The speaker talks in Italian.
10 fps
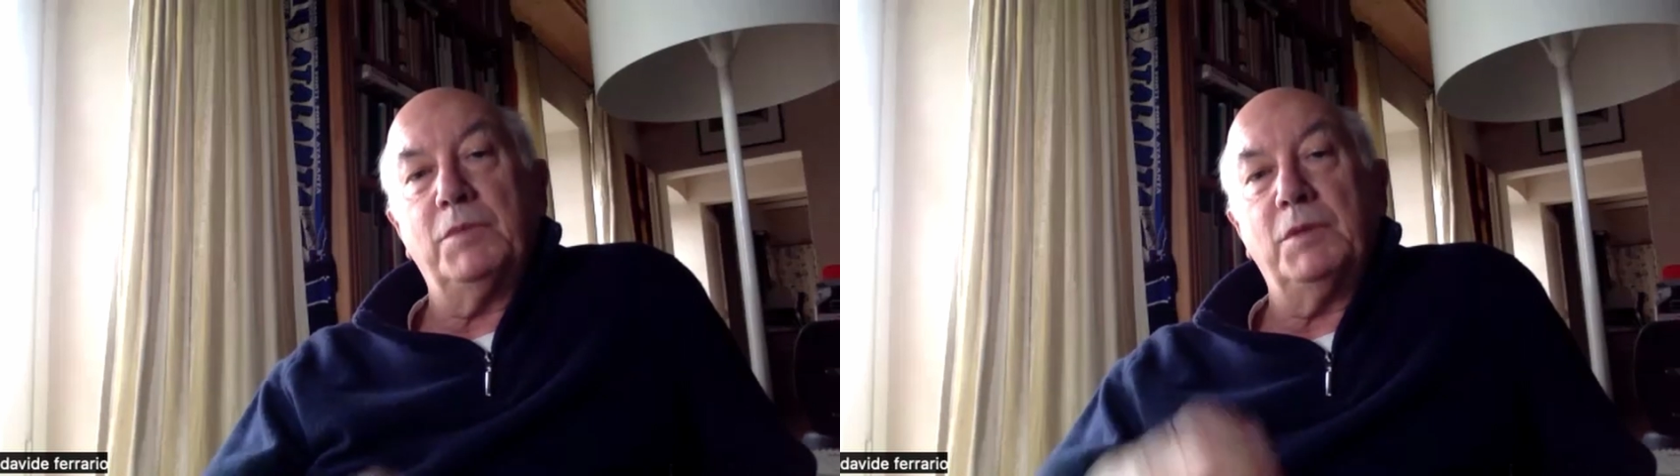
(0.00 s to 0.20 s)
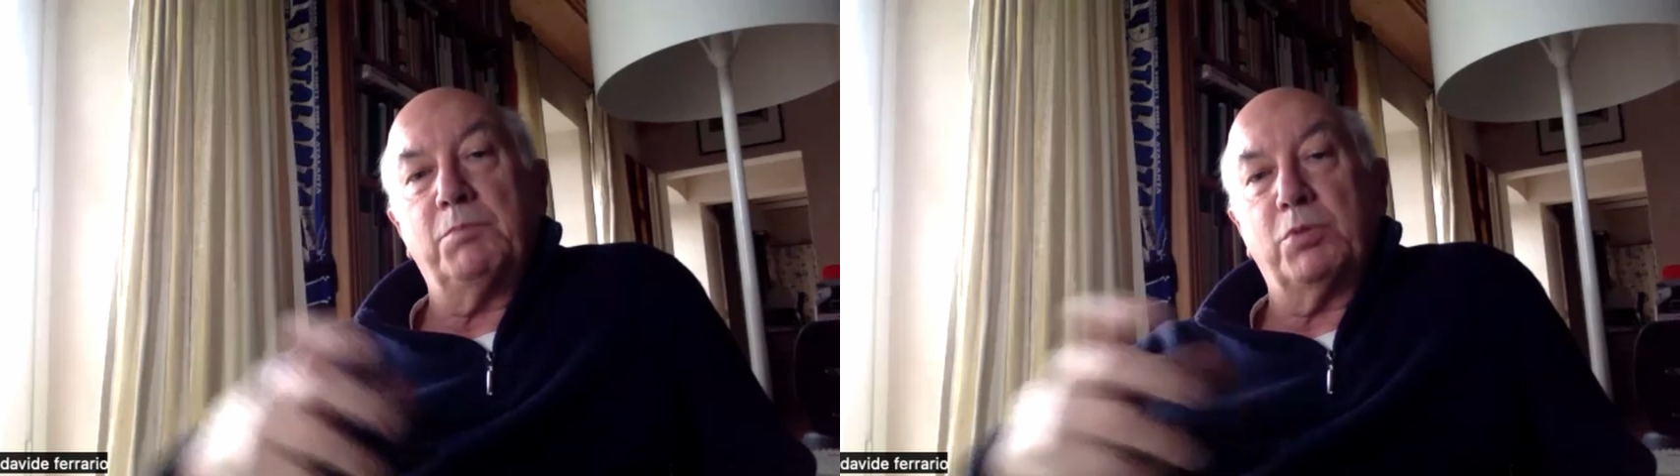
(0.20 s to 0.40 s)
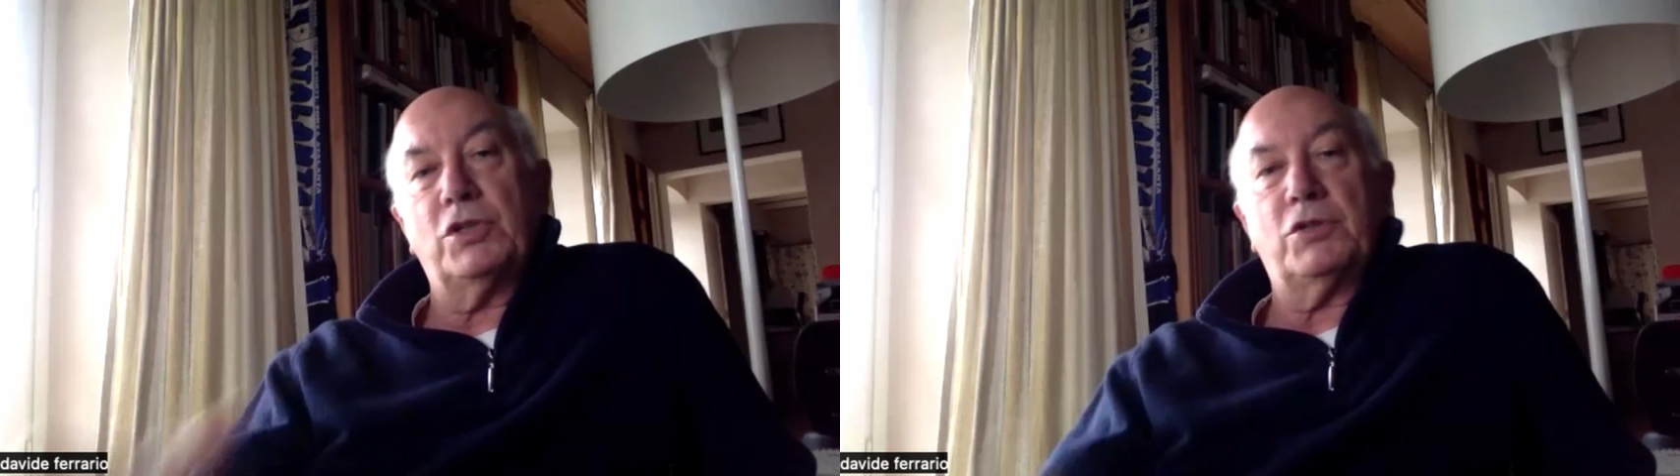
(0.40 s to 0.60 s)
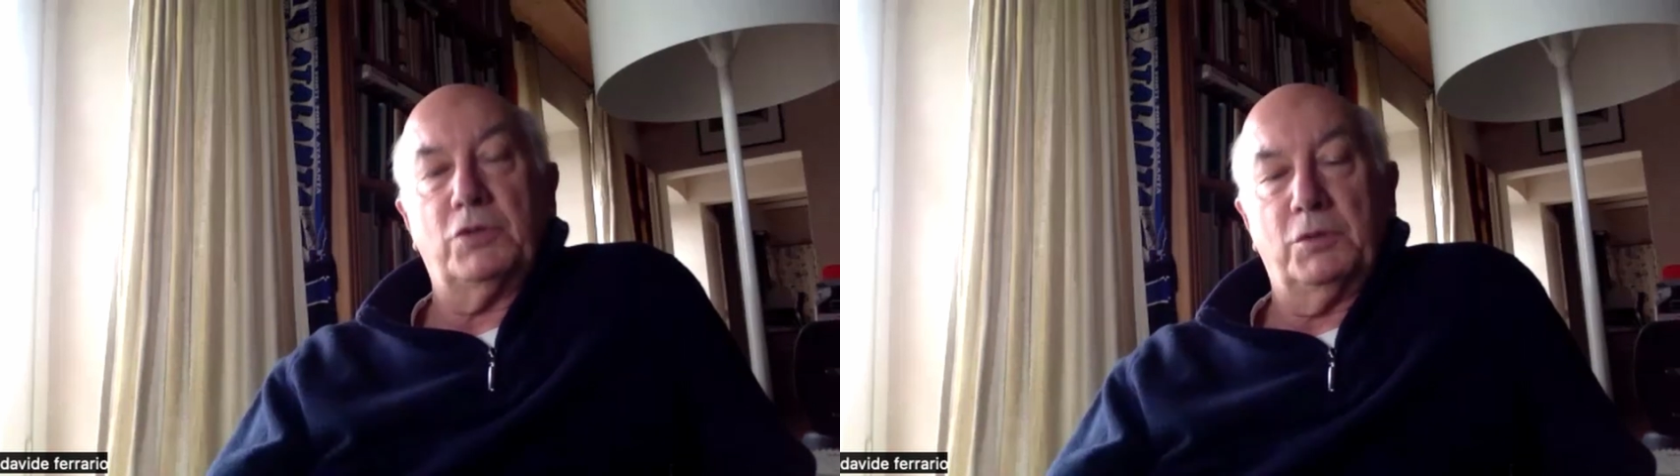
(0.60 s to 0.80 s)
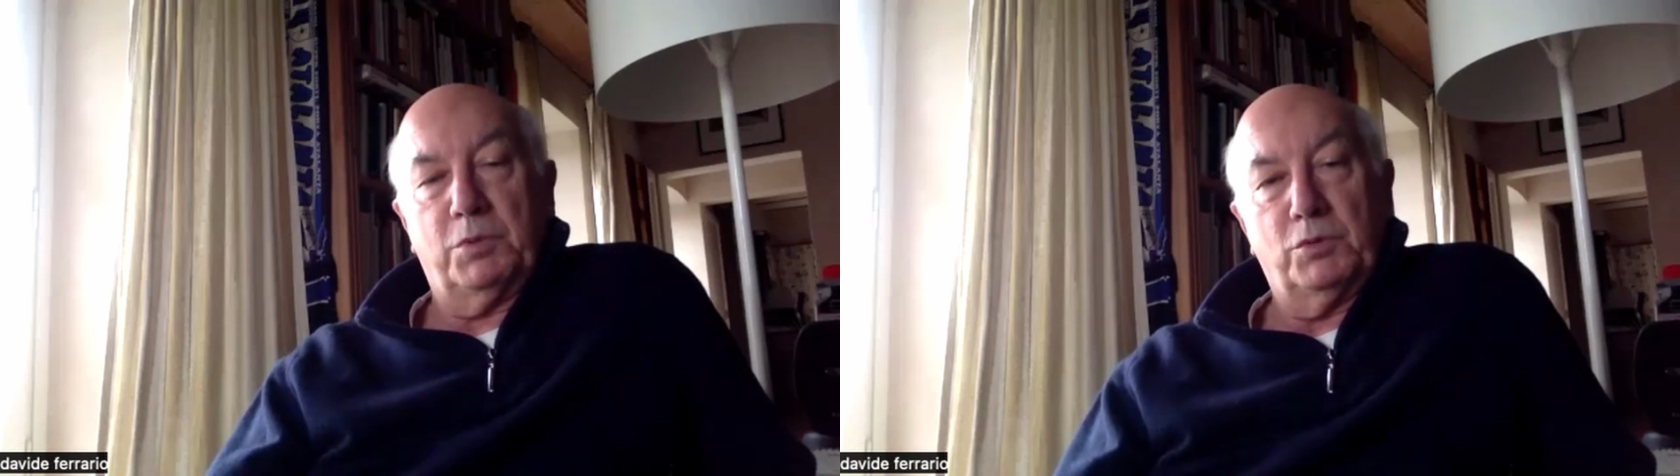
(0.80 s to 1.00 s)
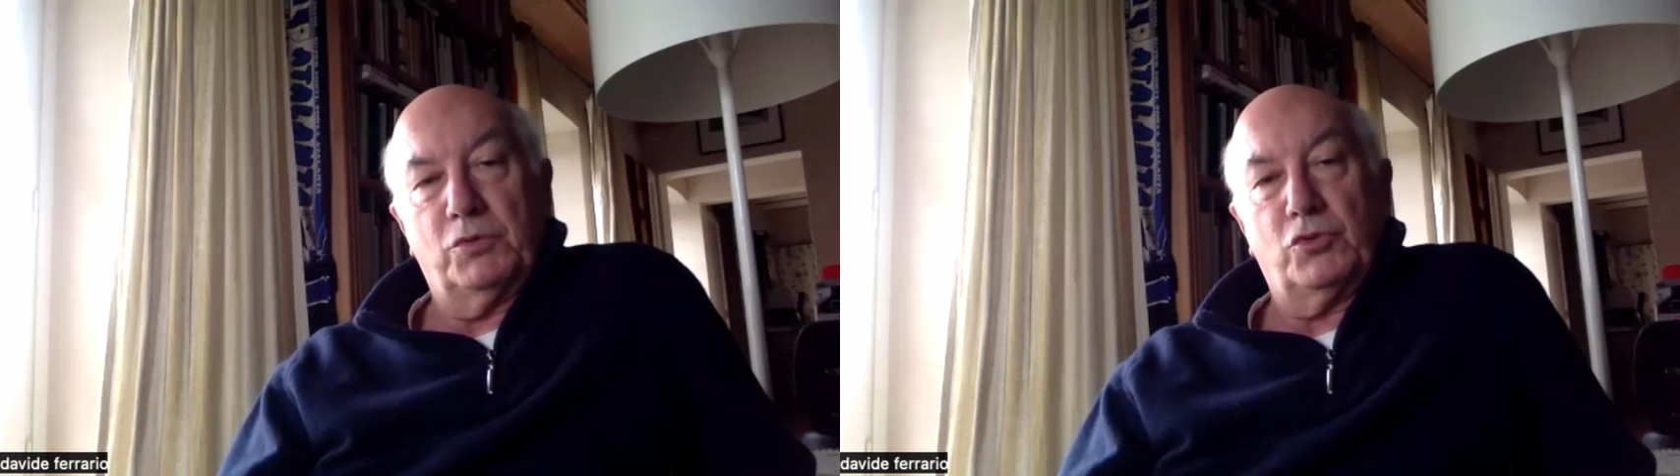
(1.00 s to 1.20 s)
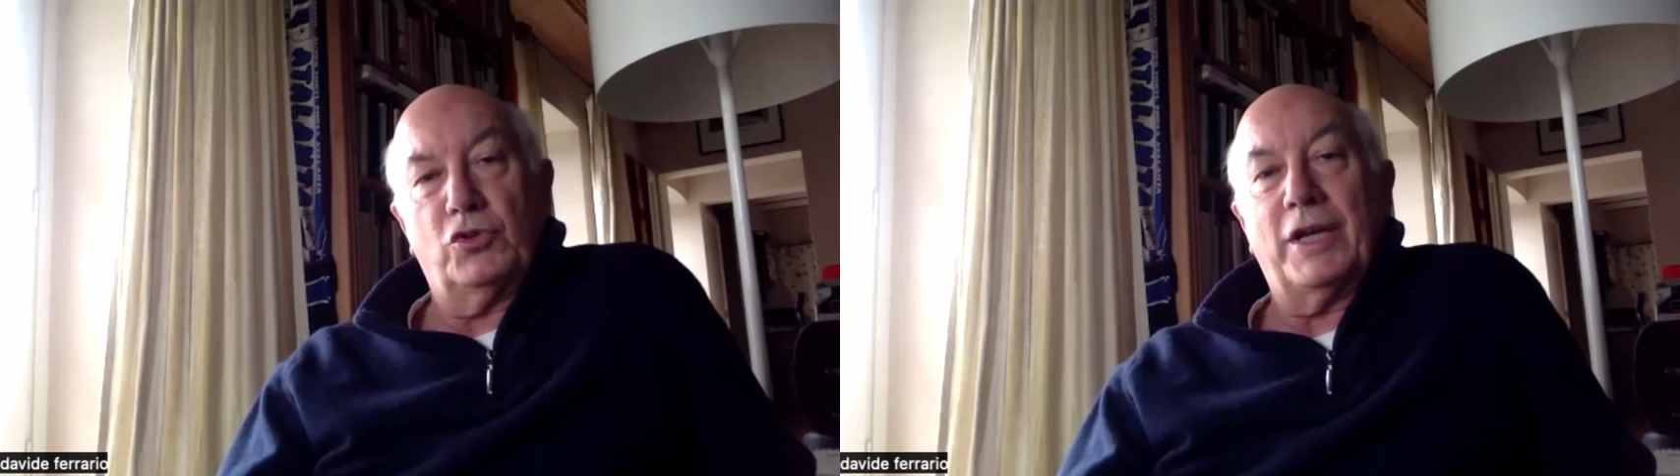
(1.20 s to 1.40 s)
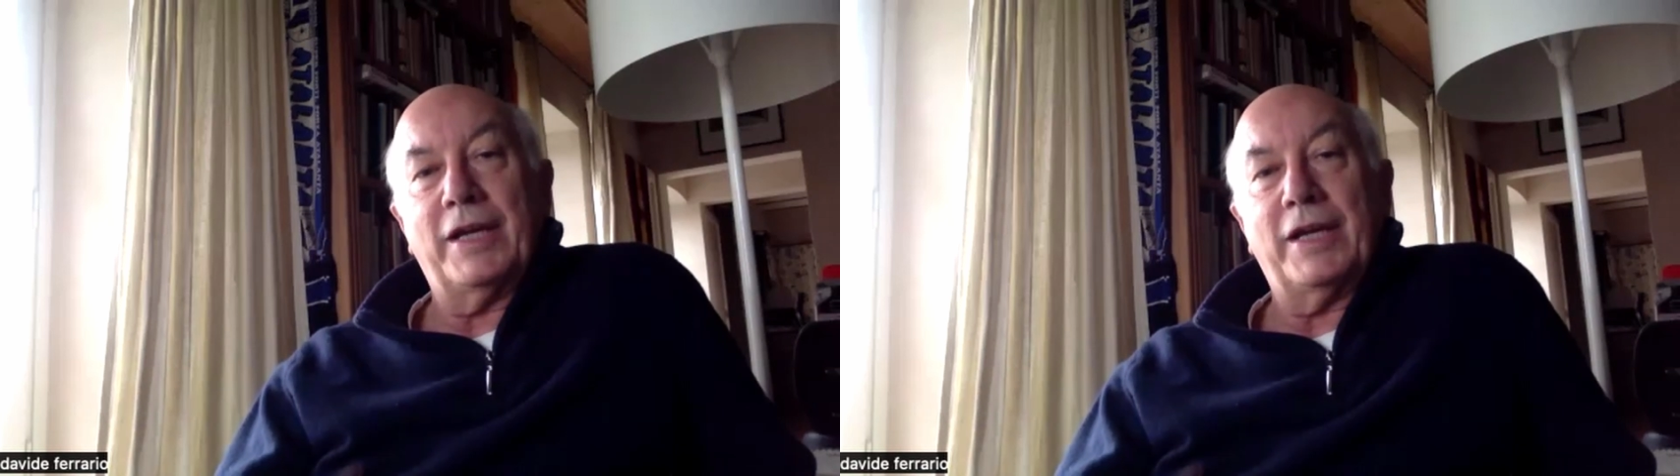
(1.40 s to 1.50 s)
il processo di produzione.